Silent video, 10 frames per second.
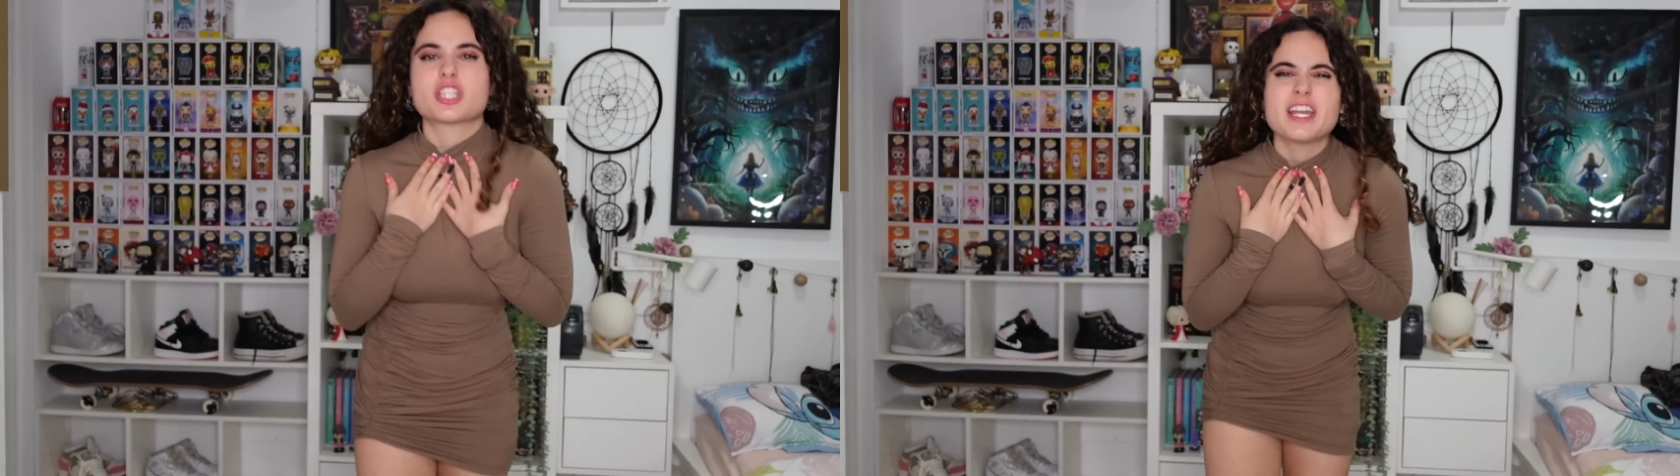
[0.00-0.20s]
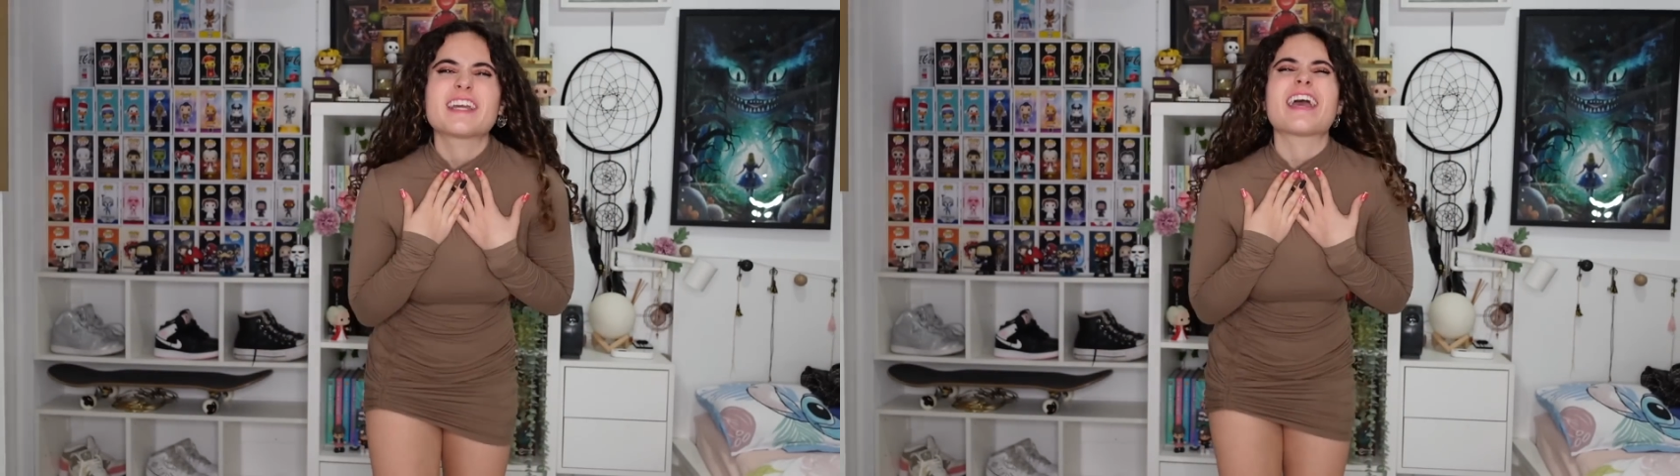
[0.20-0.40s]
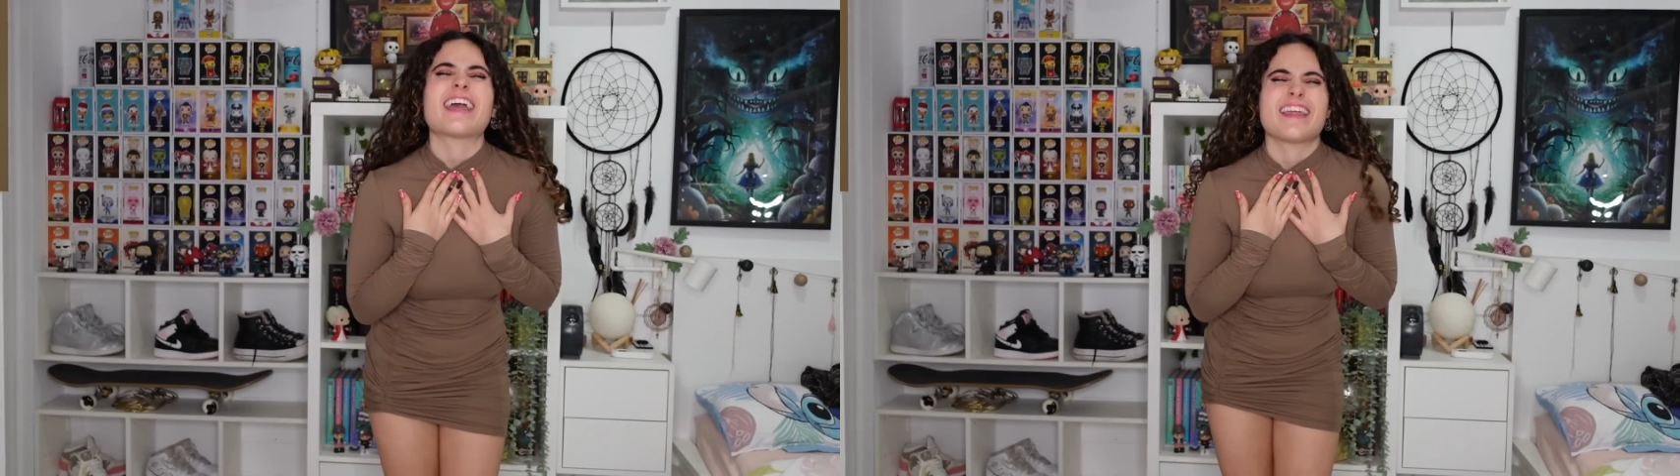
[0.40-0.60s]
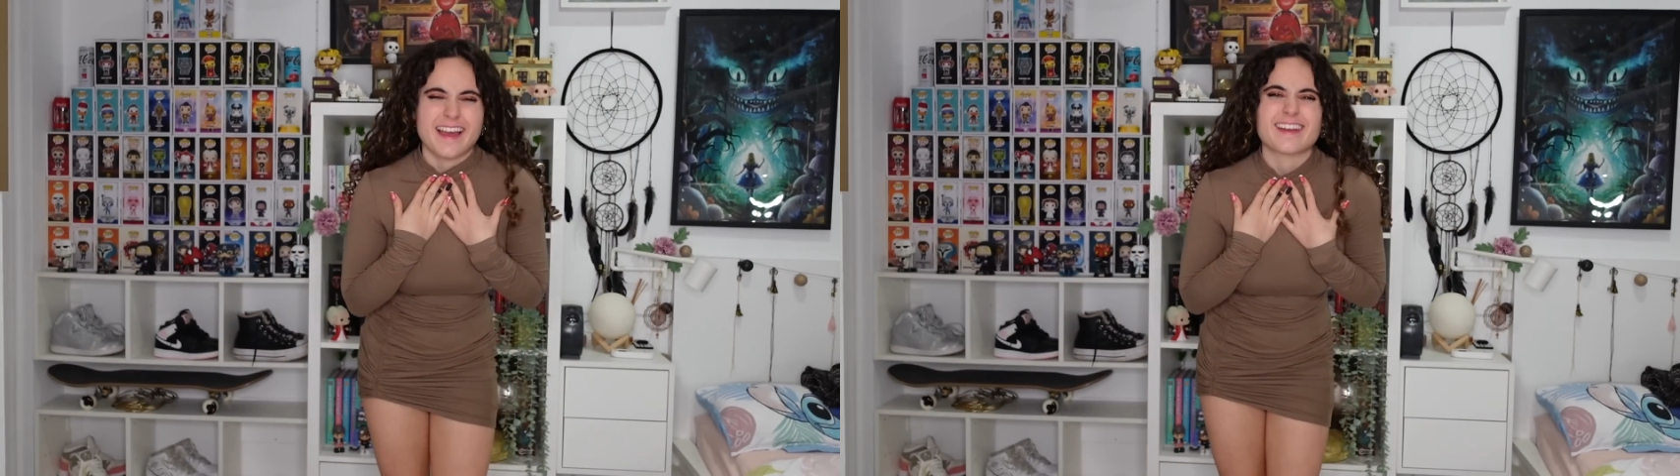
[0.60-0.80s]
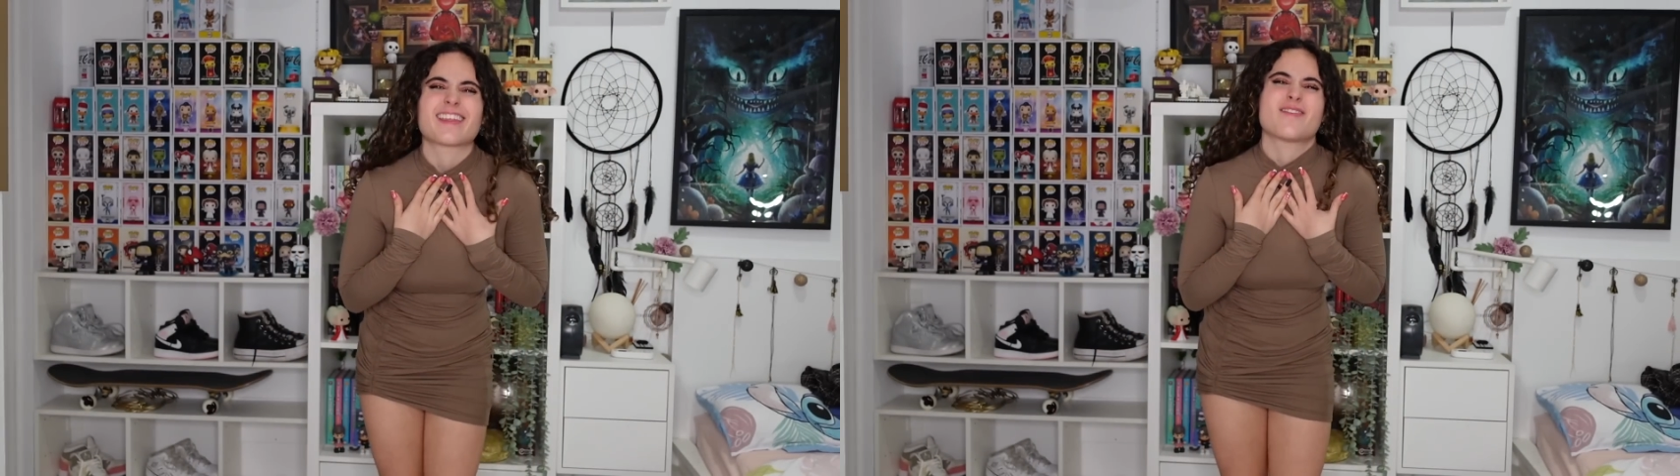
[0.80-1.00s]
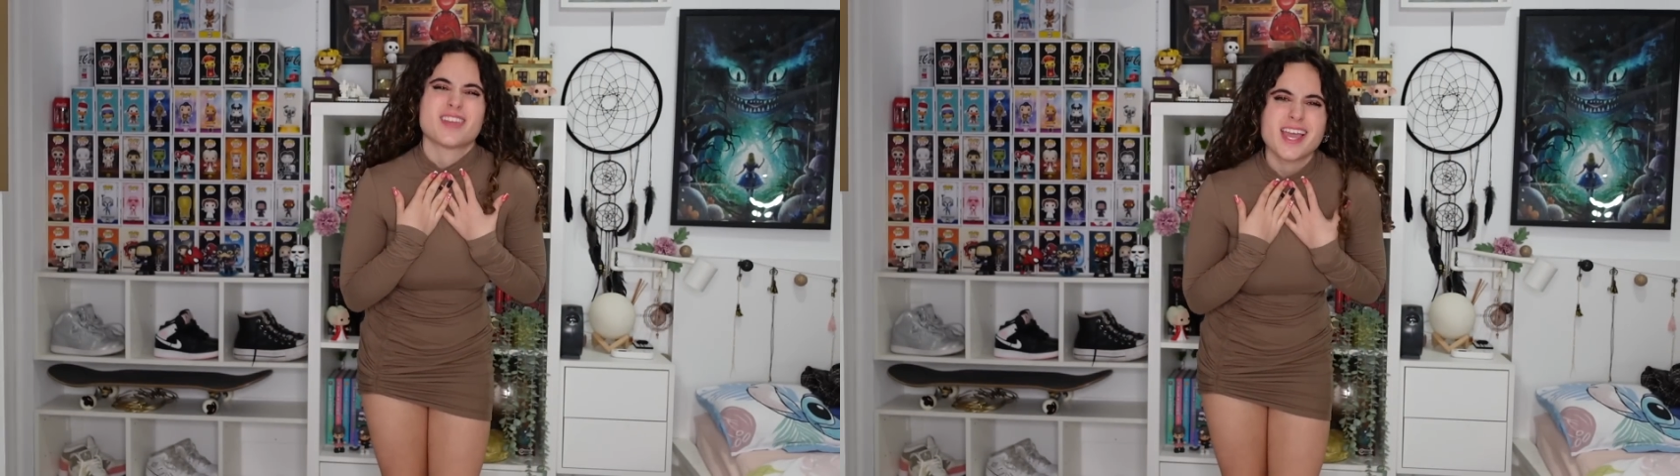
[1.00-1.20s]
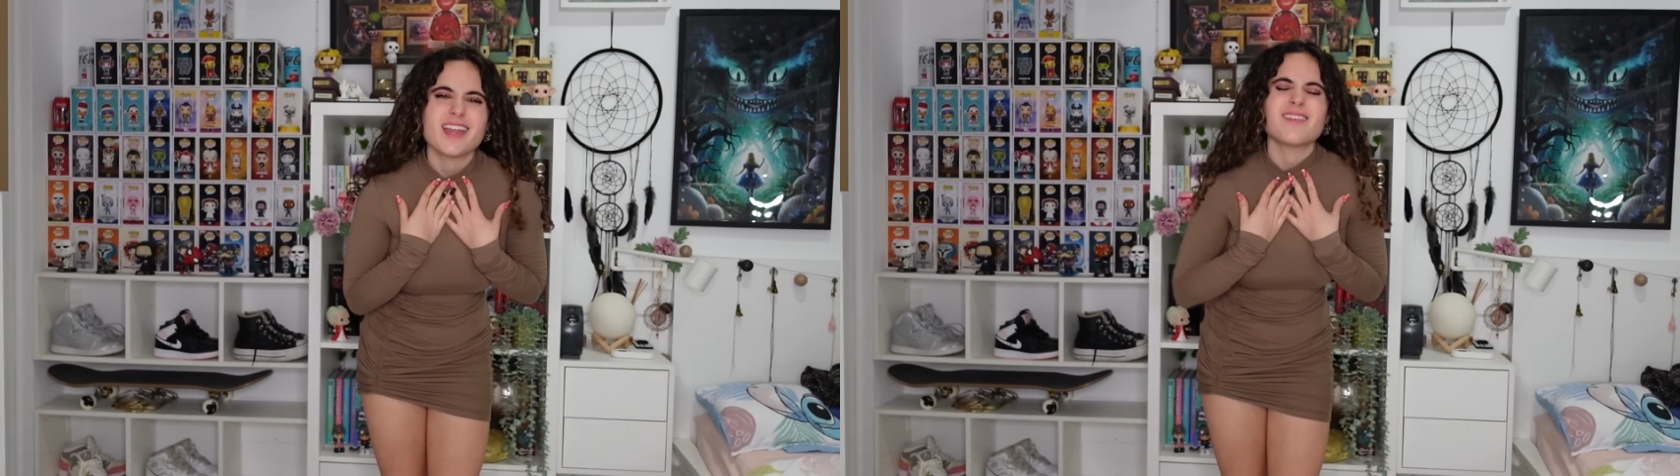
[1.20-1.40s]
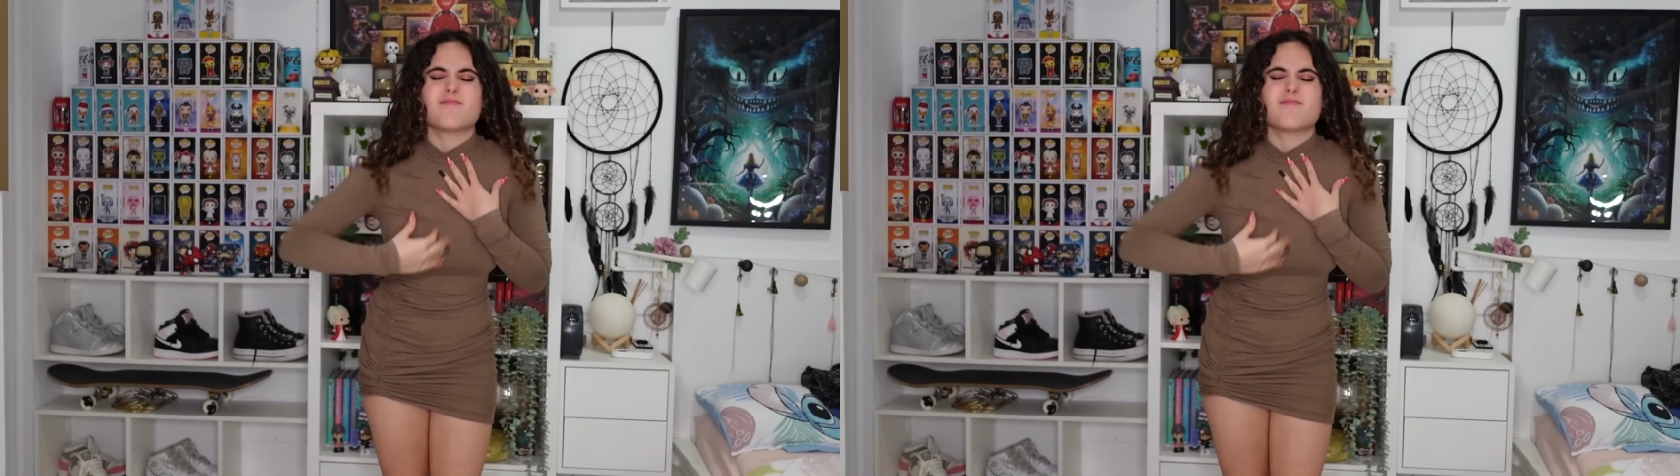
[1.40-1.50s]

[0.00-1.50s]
tiene que quedar de bien.